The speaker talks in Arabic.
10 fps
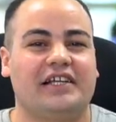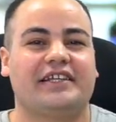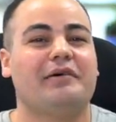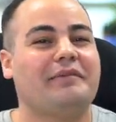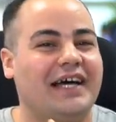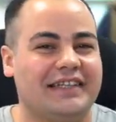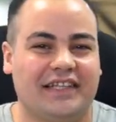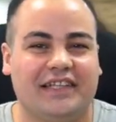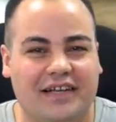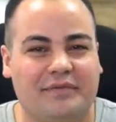الكمامه
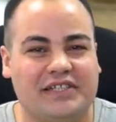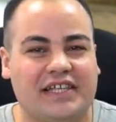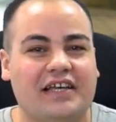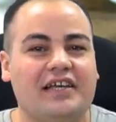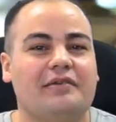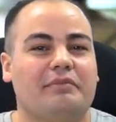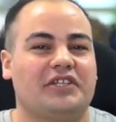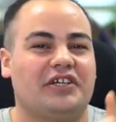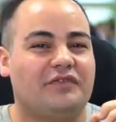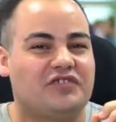حتى اللي لابسها ما
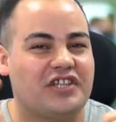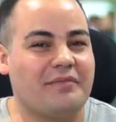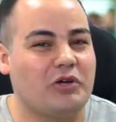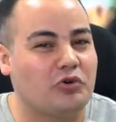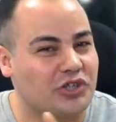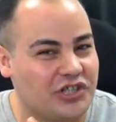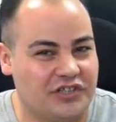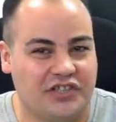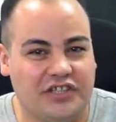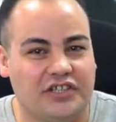تعرفش ده مايو
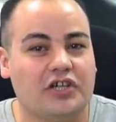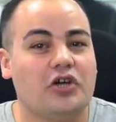قطعتين